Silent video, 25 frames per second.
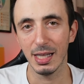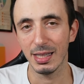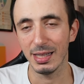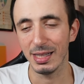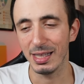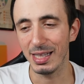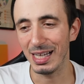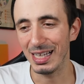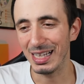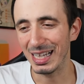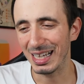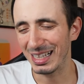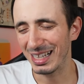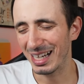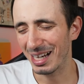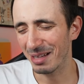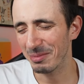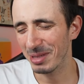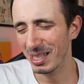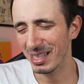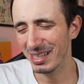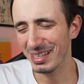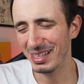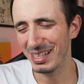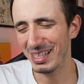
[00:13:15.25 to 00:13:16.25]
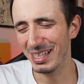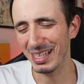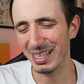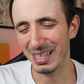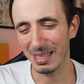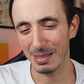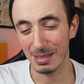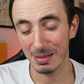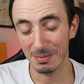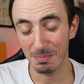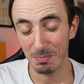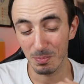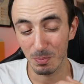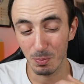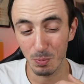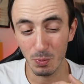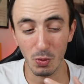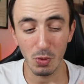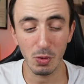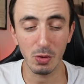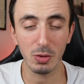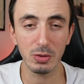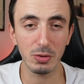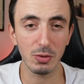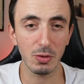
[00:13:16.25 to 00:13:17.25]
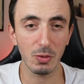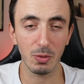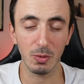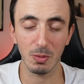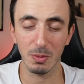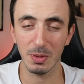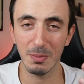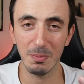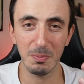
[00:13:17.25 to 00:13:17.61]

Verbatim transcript: degli allenamenti molto